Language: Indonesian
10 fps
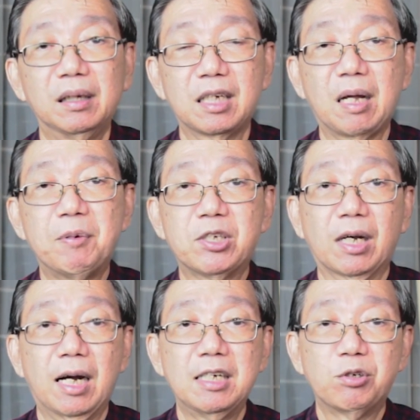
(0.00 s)
Tetapi
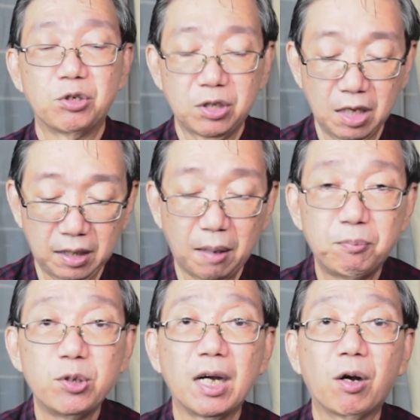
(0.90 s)
sekaligus kita
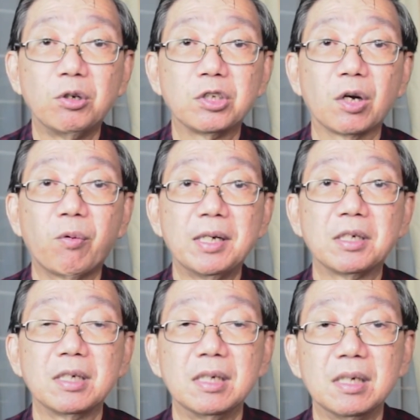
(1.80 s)
punya
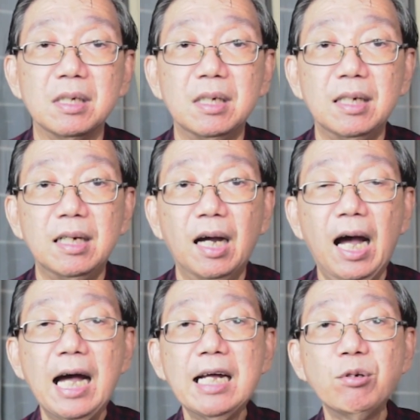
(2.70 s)
konsekuensi.
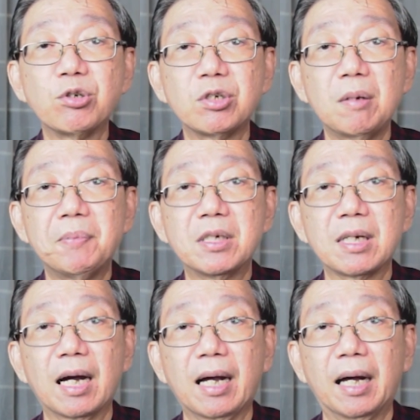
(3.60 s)
Harus
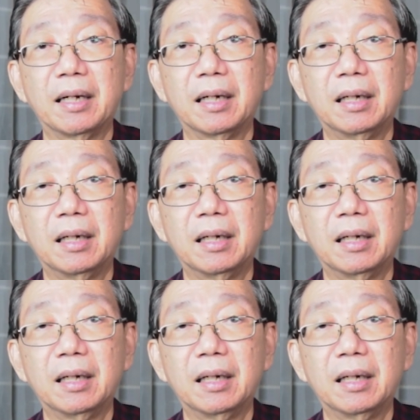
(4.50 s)
dipisahkan,